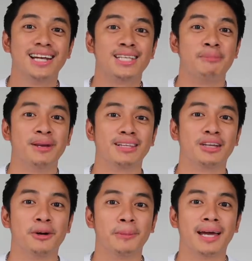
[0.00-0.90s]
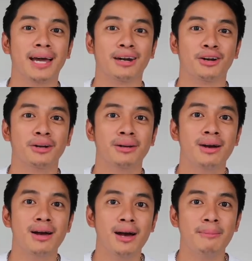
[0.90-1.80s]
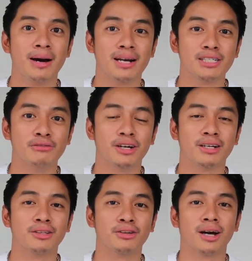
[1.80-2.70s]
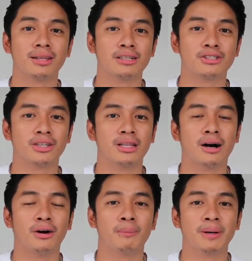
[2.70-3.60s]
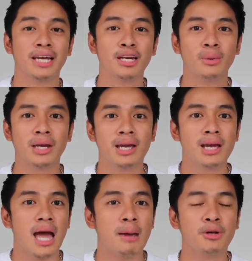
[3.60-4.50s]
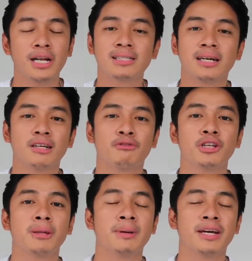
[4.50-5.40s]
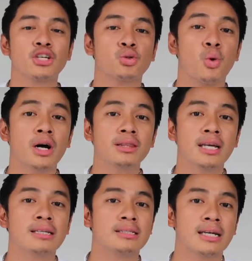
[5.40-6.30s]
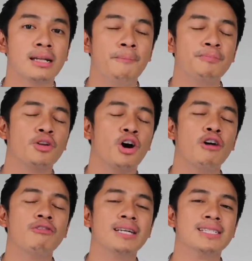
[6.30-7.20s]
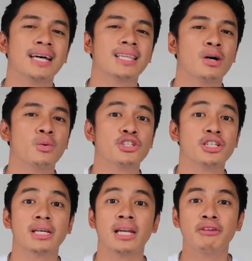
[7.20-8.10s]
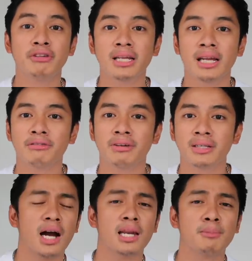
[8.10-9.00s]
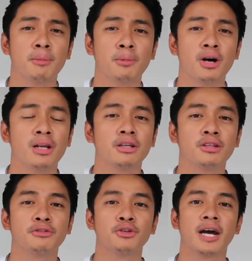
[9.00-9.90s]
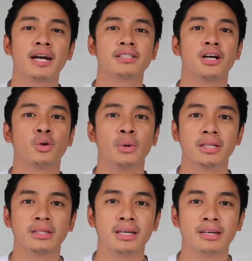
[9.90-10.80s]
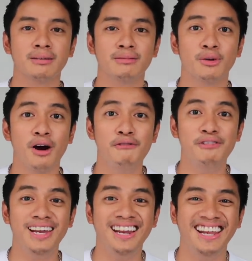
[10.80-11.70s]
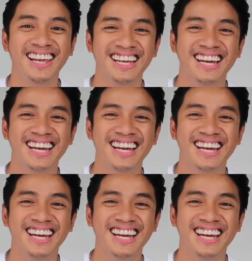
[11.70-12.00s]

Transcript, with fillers: kasi pinatay ko pa yung aircon. Para sa vlog na to, naka-t-shirt lang ako. But anyway, I'm really excited for the biggest one-day sale of Lazada which is 11.11. Alam ko po, a lot of you guys are waiting feeling